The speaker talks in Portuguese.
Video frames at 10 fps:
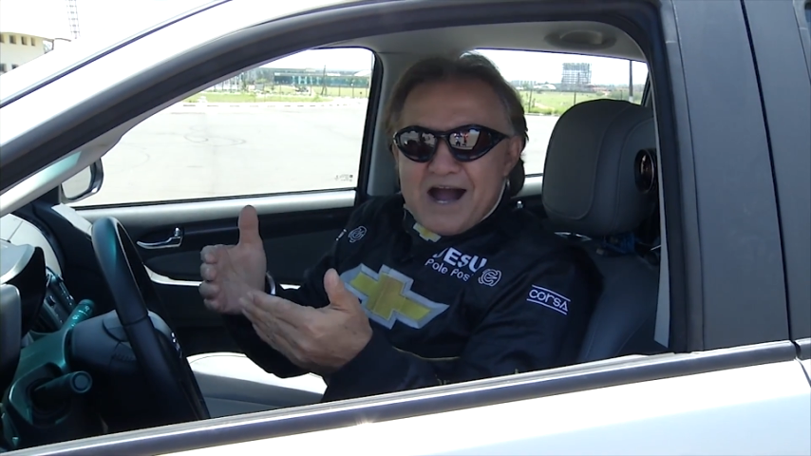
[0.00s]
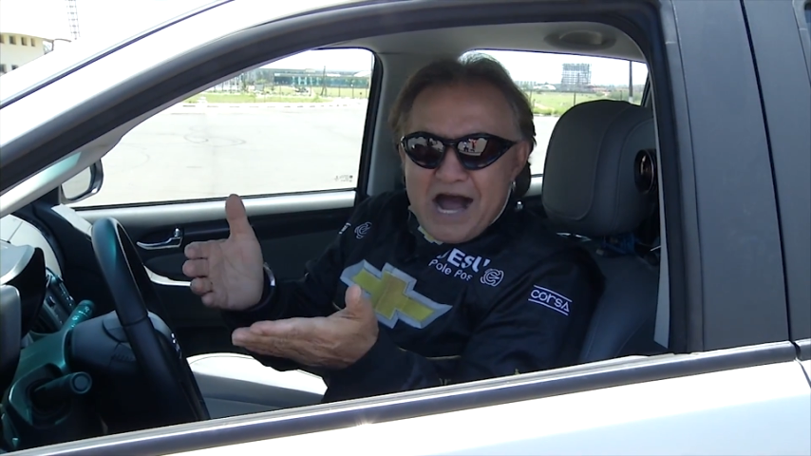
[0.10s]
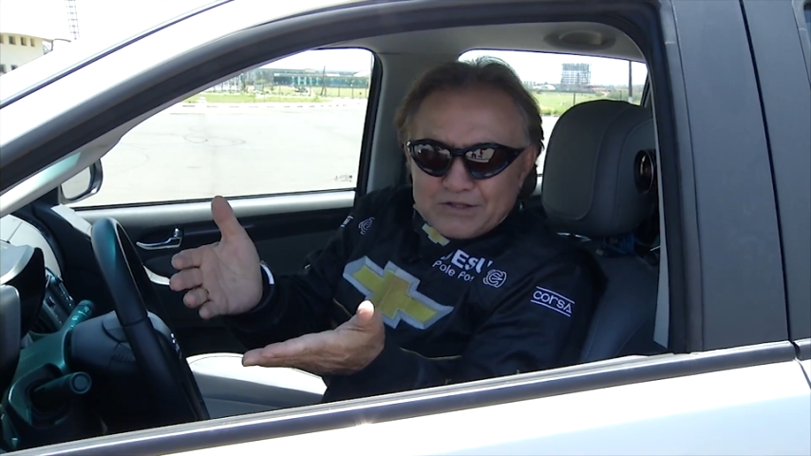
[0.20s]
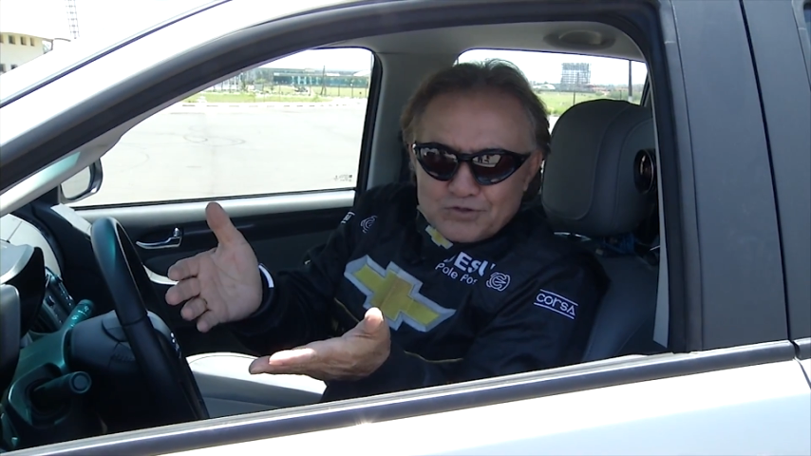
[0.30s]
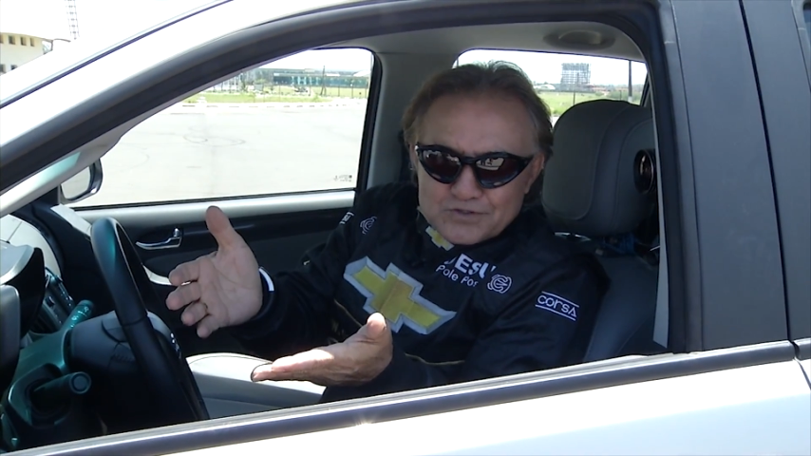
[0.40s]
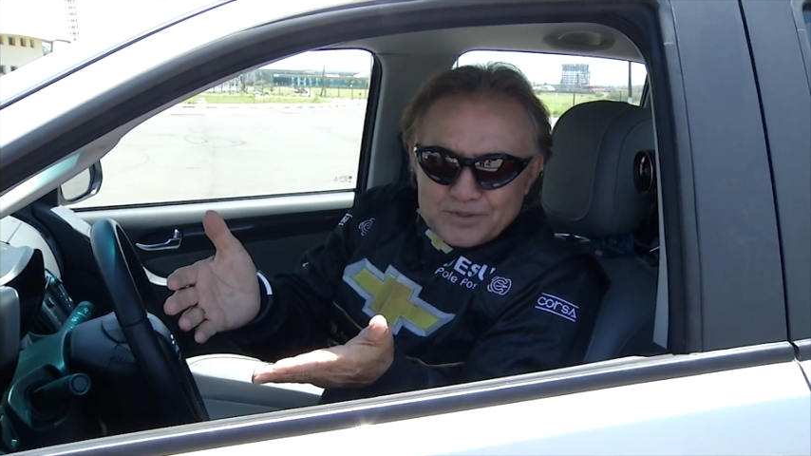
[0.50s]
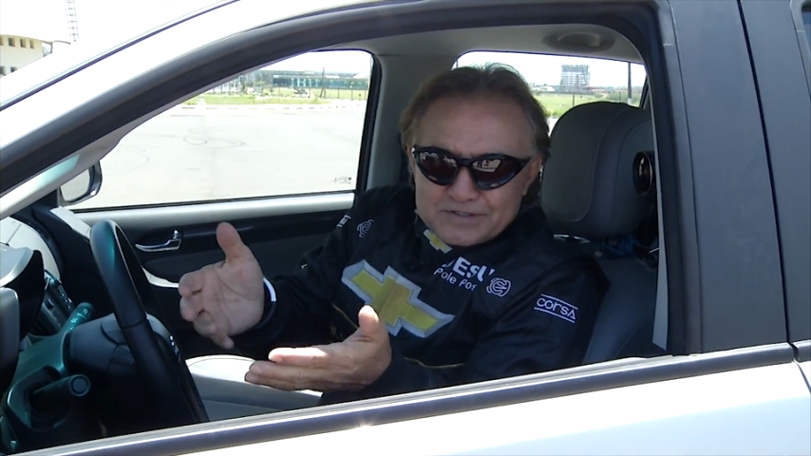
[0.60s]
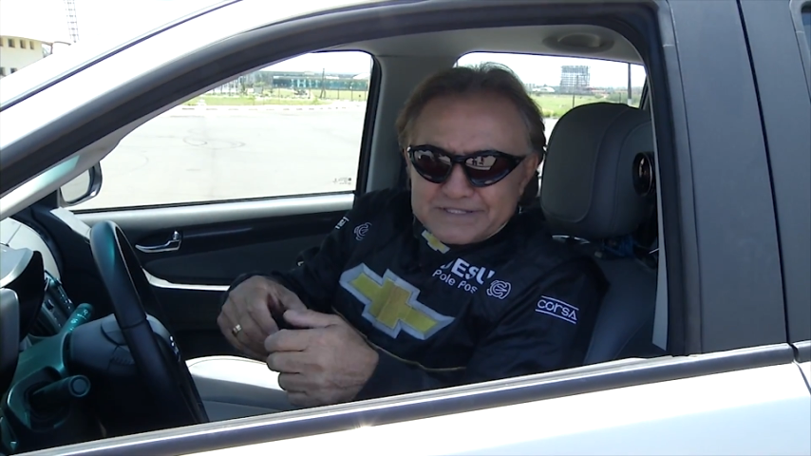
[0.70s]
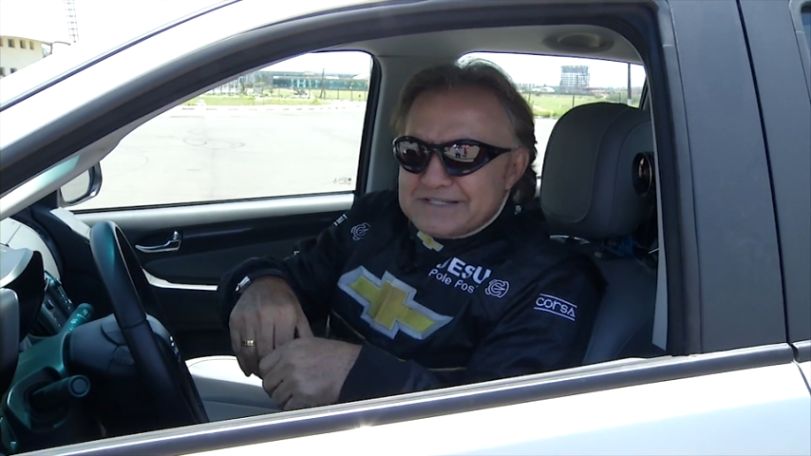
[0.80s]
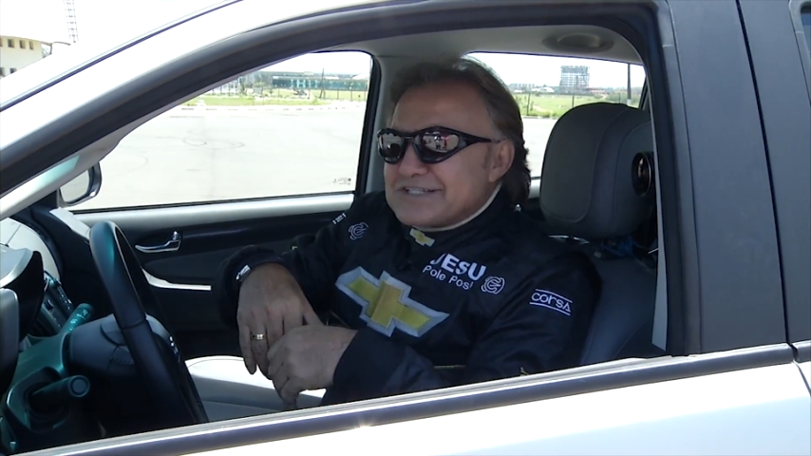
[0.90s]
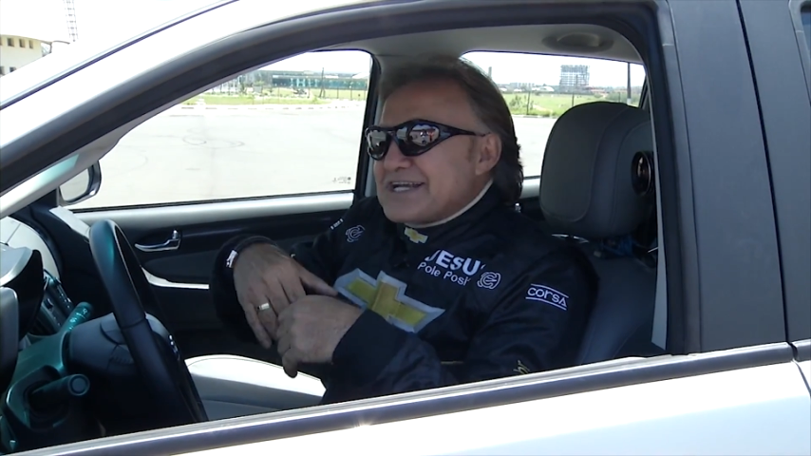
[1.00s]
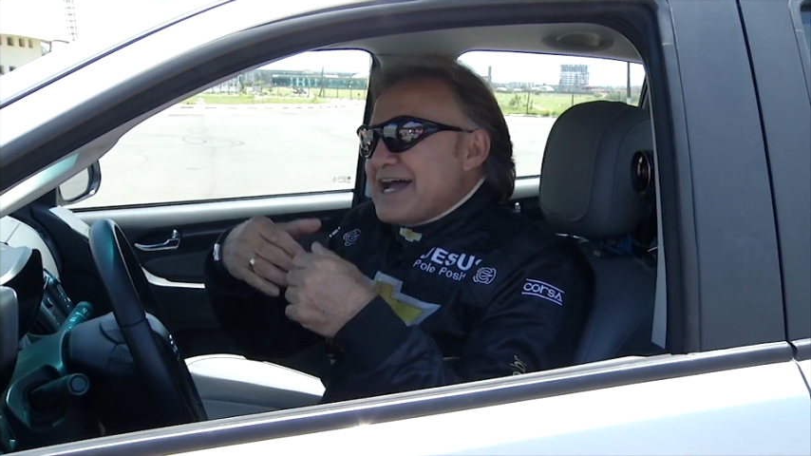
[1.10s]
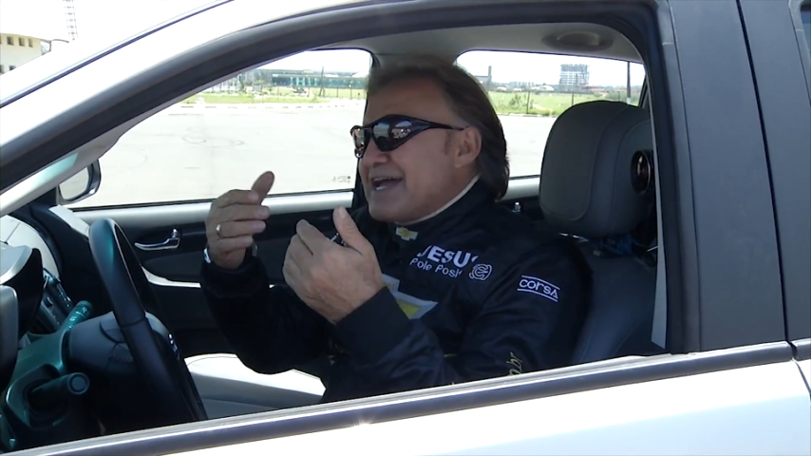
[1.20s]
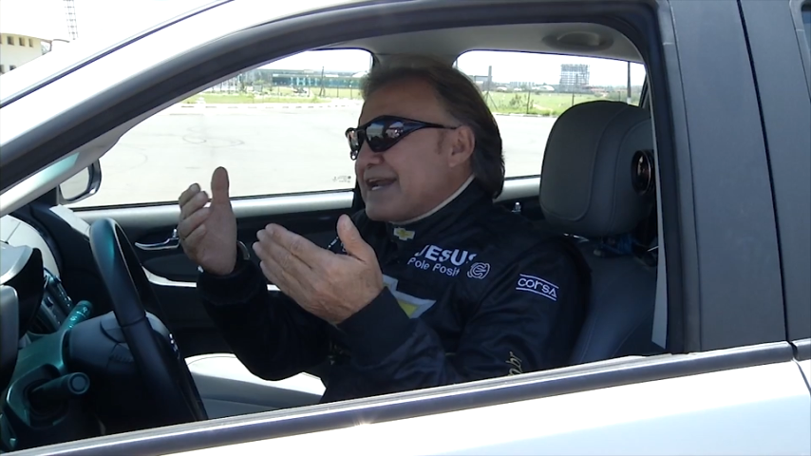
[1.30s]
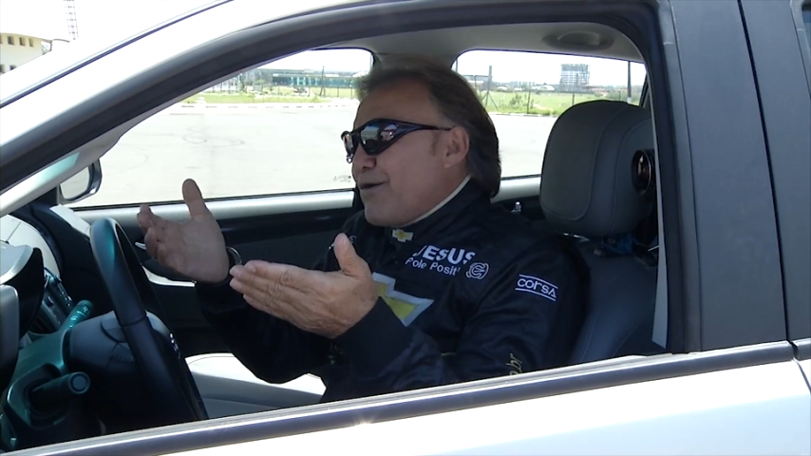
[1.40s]
A 2013
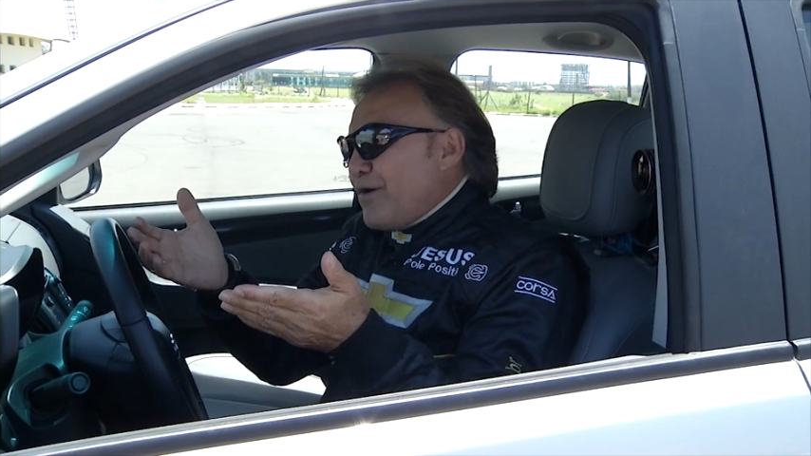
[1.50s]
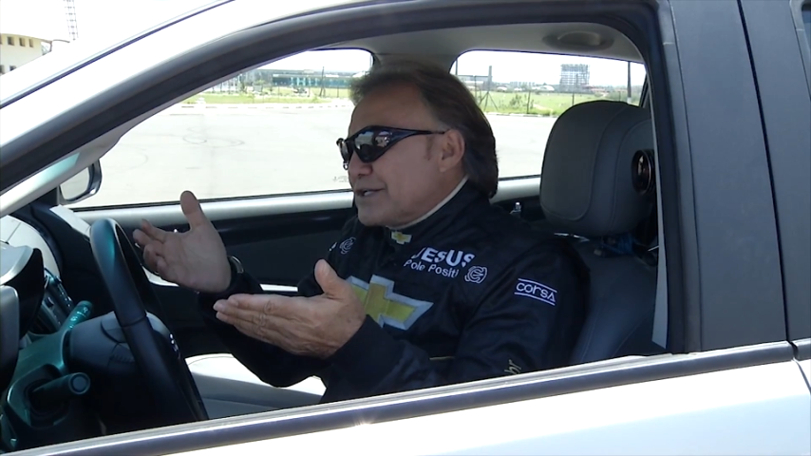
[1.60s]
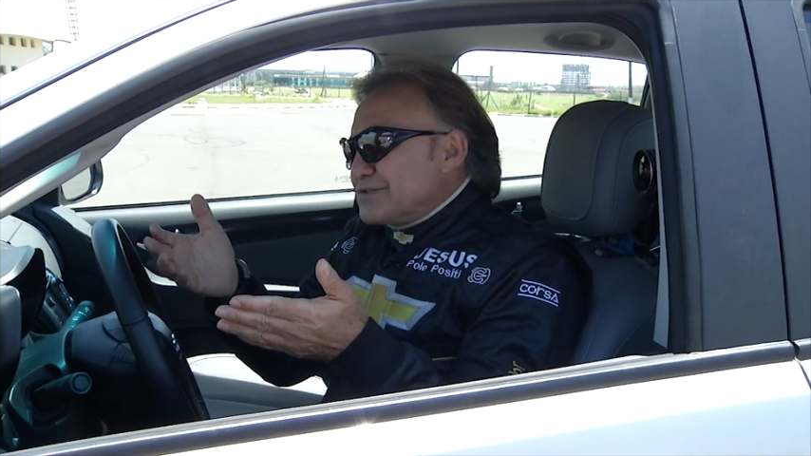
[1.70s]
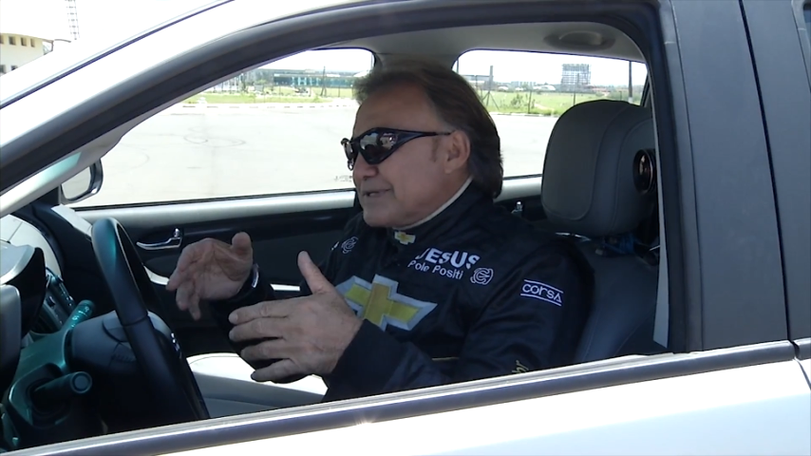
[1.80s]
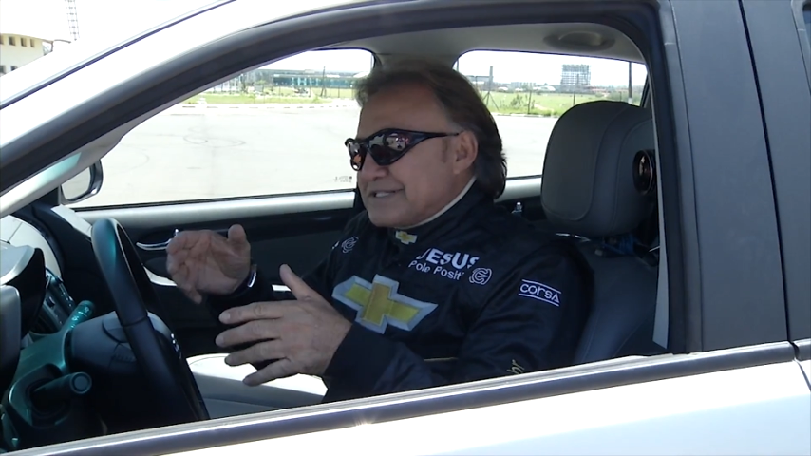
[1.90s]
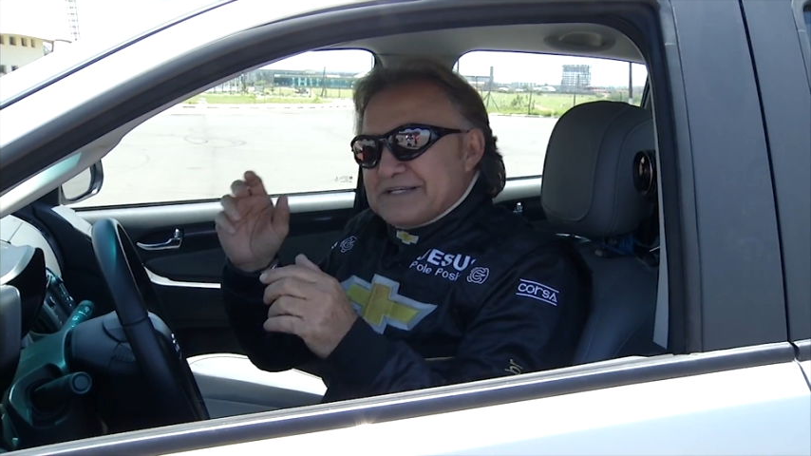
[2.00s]
já era ótima,